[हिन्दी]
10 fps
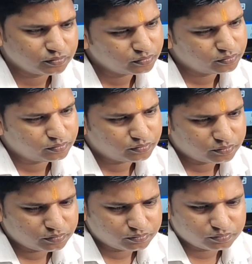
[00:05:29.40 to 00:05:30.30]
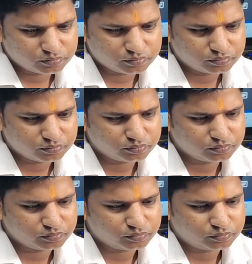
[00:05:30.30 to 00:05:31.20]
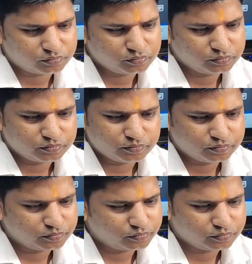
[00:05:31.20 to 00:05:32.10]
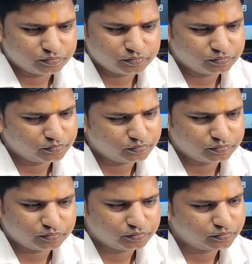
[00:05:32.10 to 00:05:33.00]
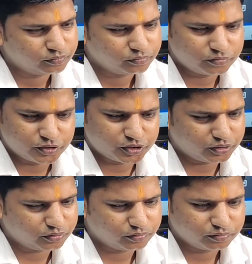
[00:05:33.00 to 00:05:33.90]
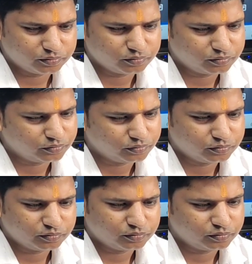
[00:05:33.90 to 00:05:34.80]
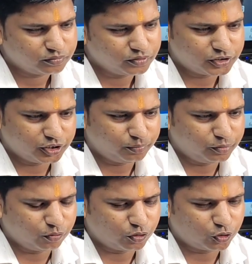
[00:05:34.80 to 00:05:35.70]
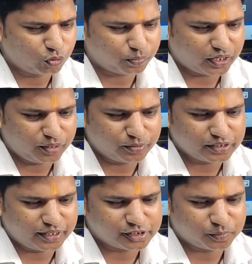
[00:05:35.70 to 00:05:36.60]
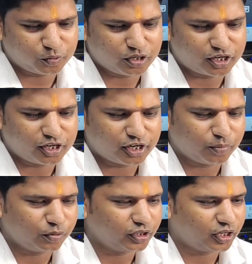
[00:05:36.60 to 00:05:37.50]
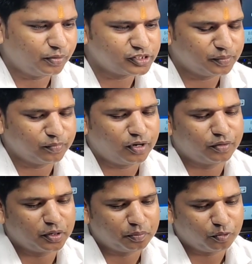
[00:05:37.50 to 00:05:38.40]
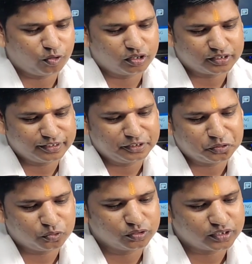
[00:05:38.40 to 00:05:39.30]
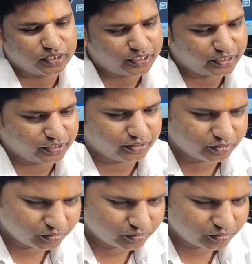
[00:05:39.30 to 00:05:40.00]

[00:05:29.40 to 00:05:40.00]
उसके बाद फोल्डर पे काम जाते हैं फोल्डर में अगर प्रॉब्लम हुआ जी तो जाके मदरबोर्ड में जाते हैं जी बिल्कुल क्योंकि पानी में जाने से फोल्डर खराब होने का भी संभावना बहुत अधिक होता है